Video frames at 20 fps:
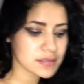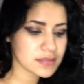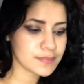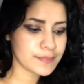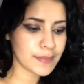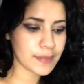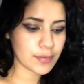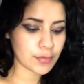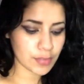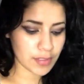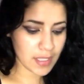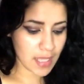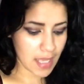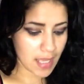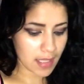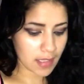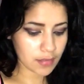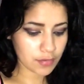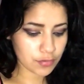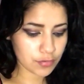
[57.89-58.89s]
Pero
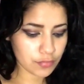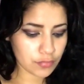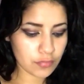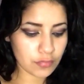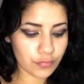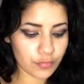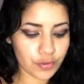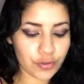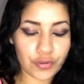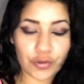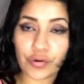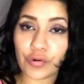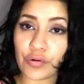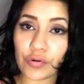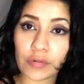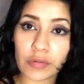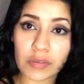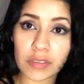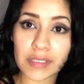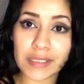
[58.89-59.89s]
ya, como
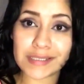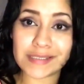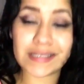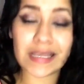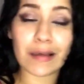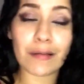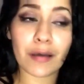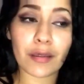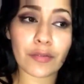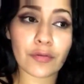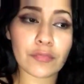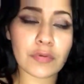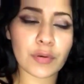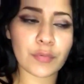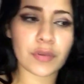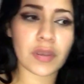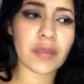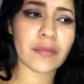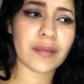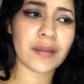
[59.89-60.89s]
yo, el sábado me
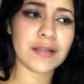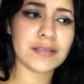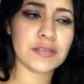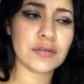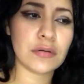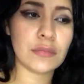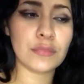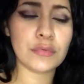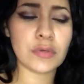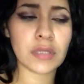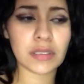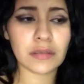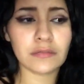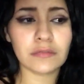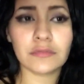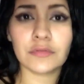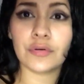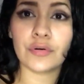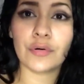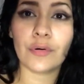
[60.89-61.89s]
voy a dar así como un
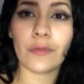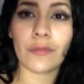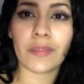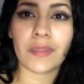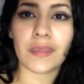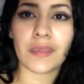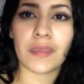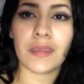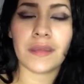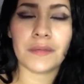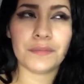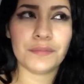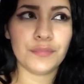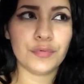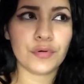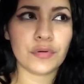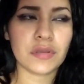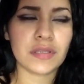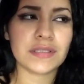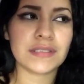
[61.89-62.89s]
antojo de,
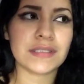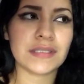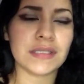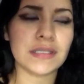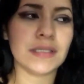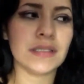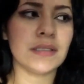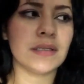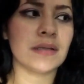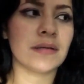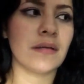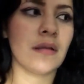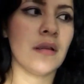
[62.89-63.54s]
por decir,